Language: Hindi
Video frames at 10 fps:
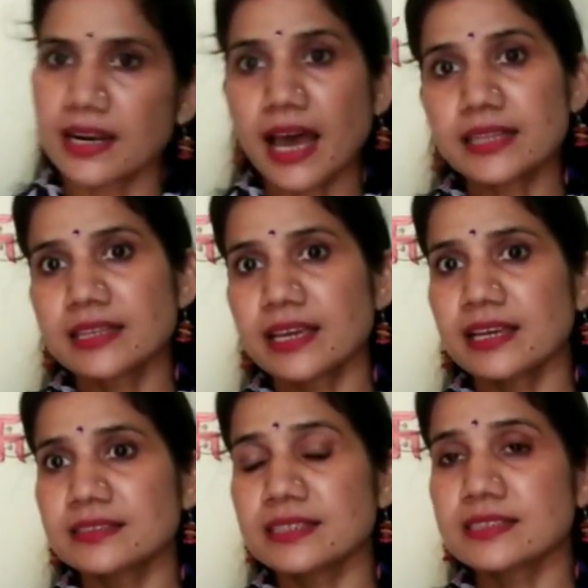रात
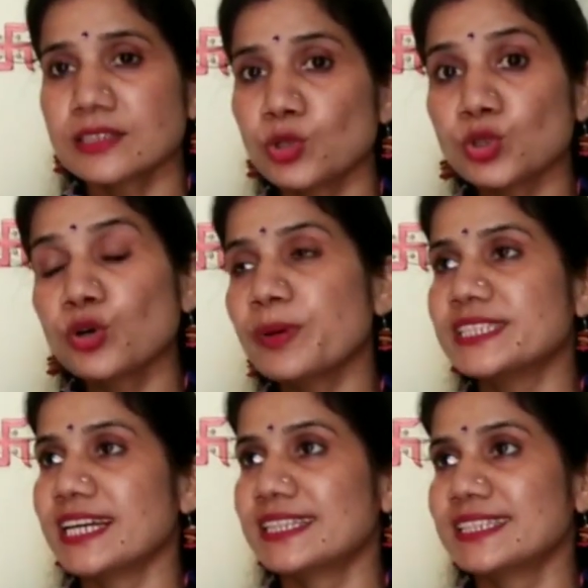के जैसे दो दो बज
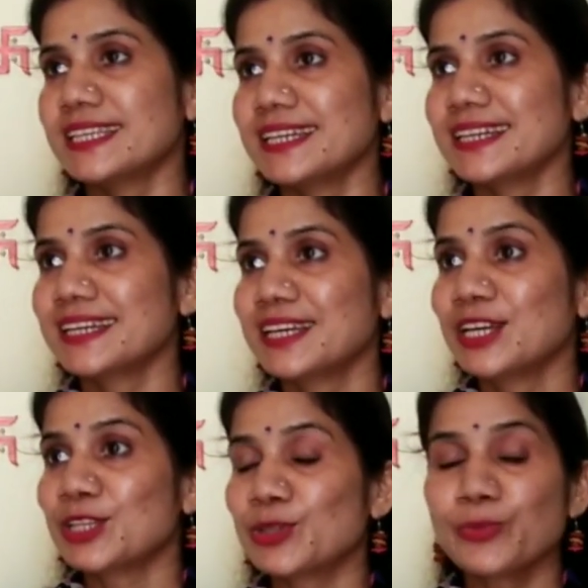जाते थे हम्म,
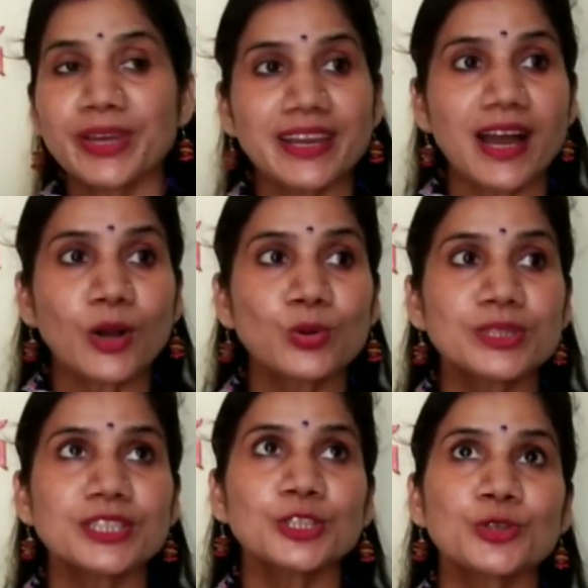हम्म। तो मेरी आँख
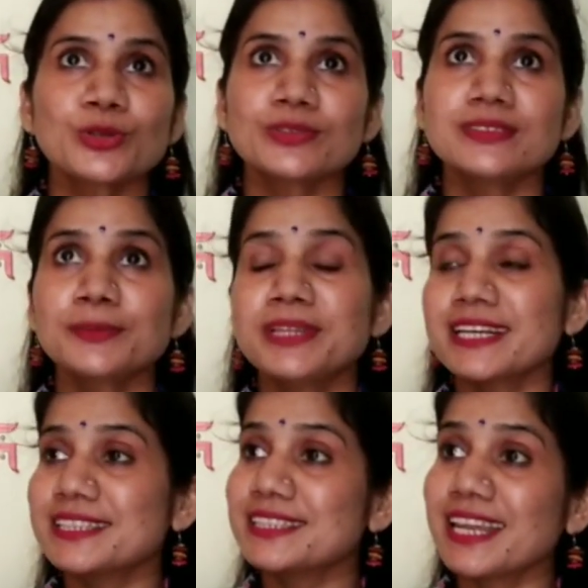खुलती थी तो जब
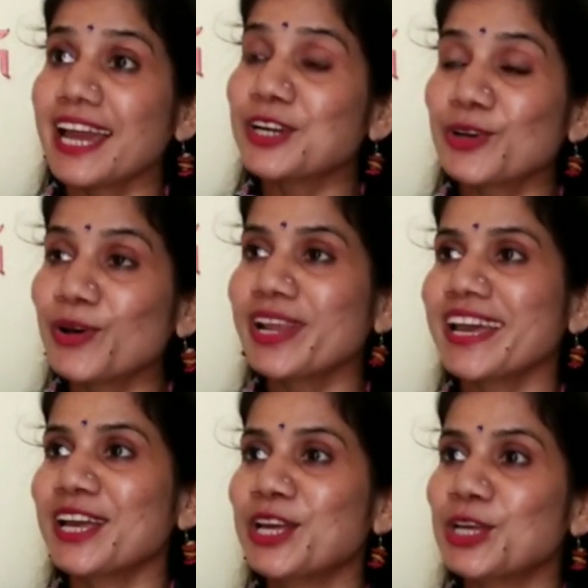देखती थी लाइट ऑन
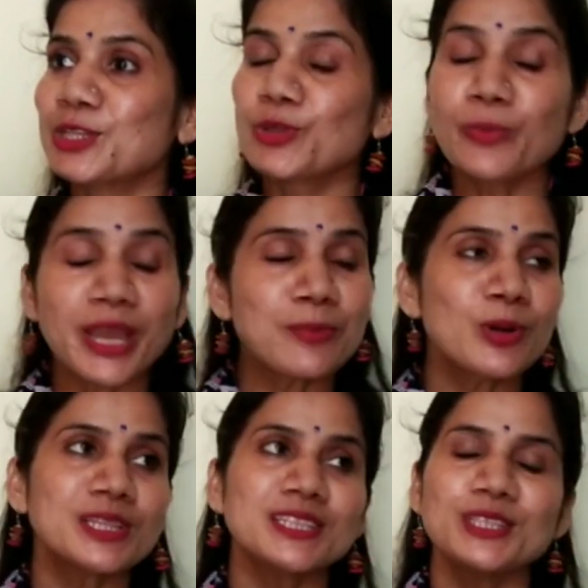है हम्म। तो मैं ही
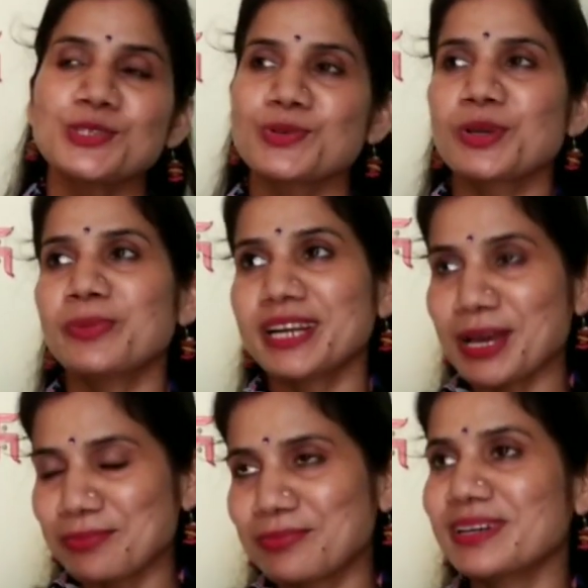बोलती थी इसको कि
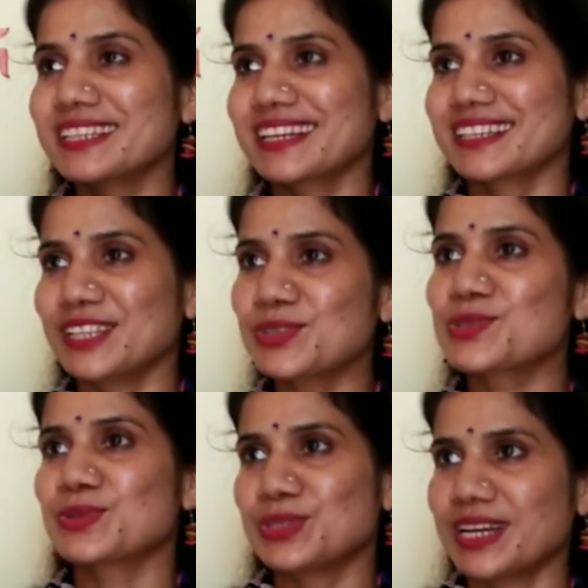बेटा बंद कर दे और
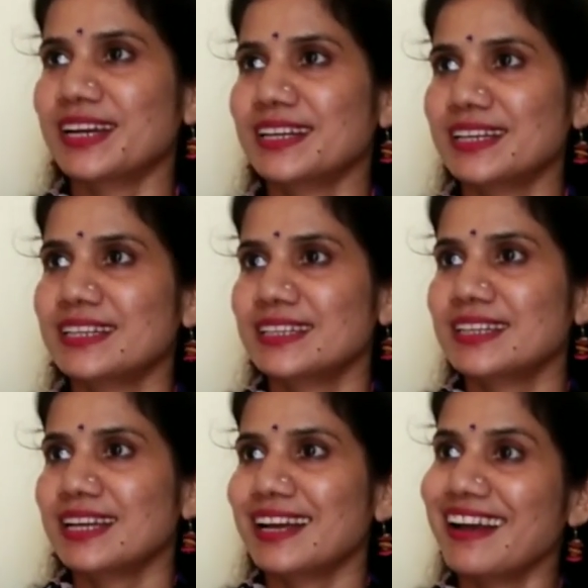सो जा
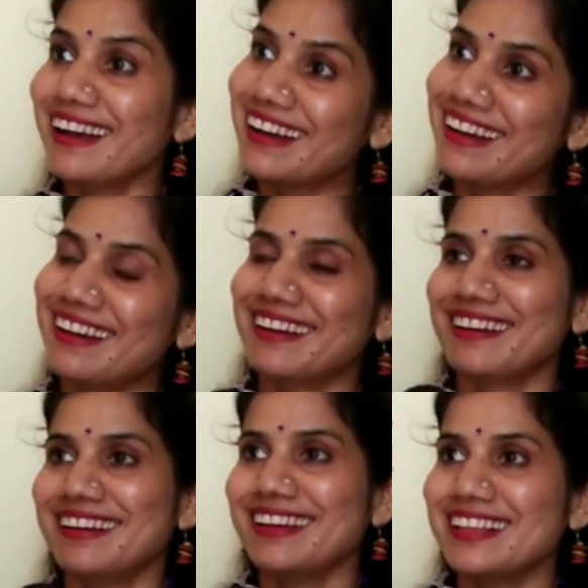अच्छा
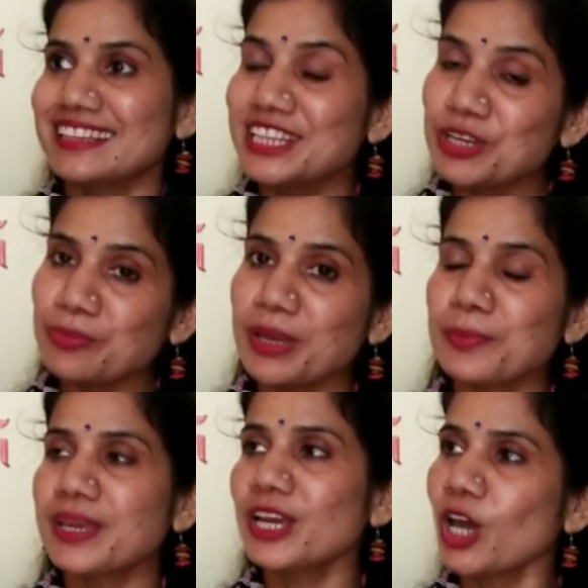हाँ दिन में
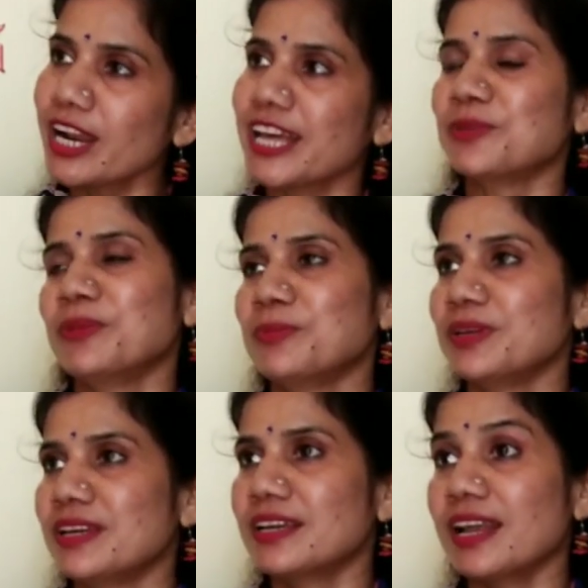भी और रात में
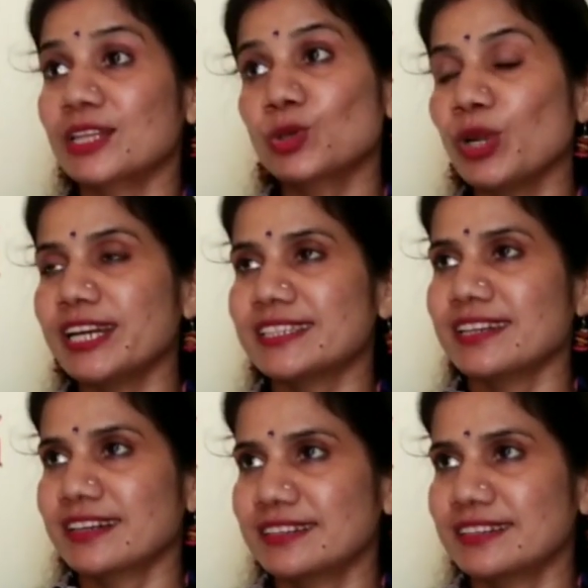भी रात को लेट तक